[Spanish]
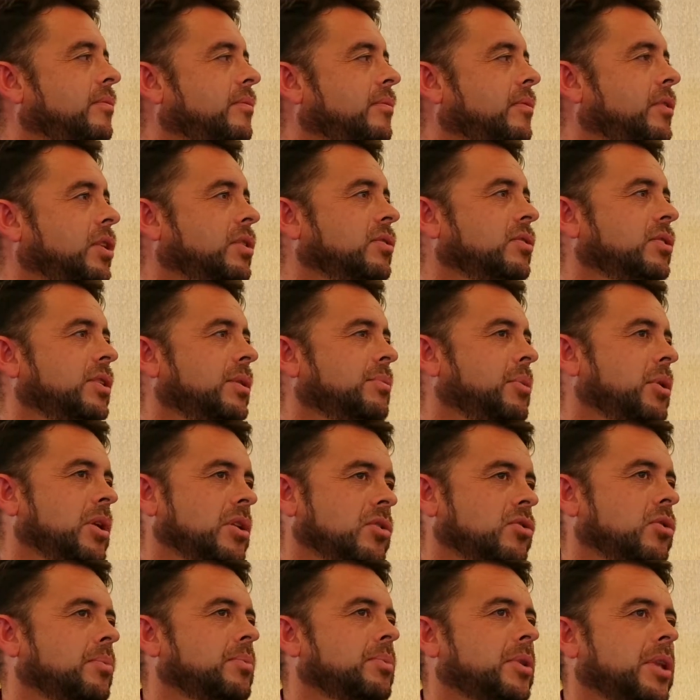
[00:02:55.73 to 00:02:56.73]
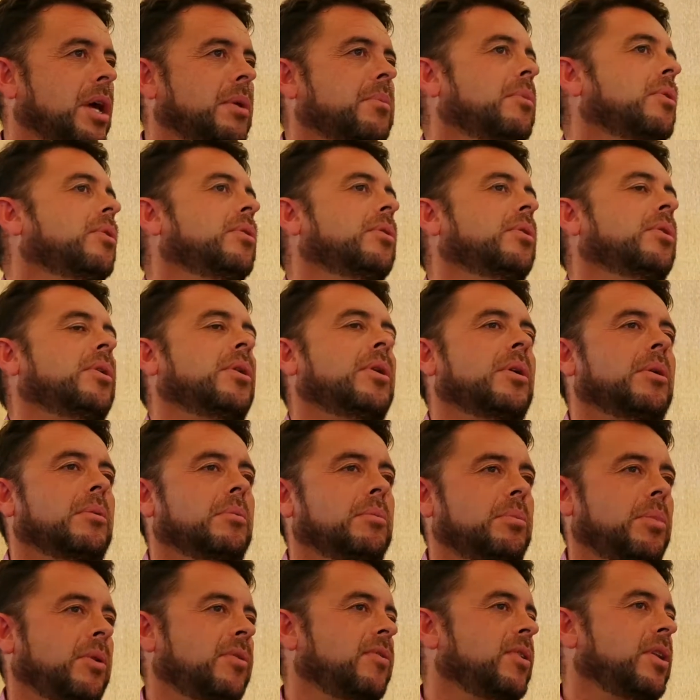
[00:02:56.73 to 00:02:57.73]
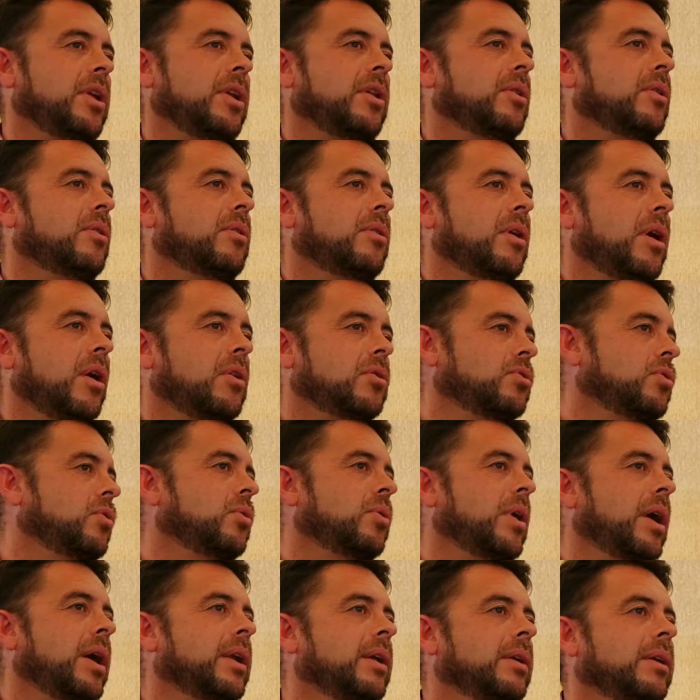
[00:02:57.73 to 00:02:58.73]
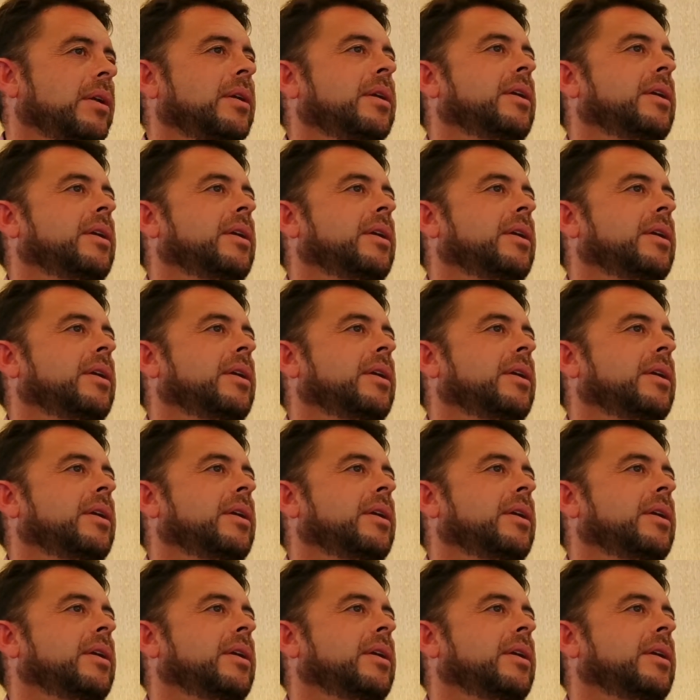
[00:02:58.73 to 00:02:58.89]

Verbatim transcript: Entonces por eso optamos por venirnos a otro lugar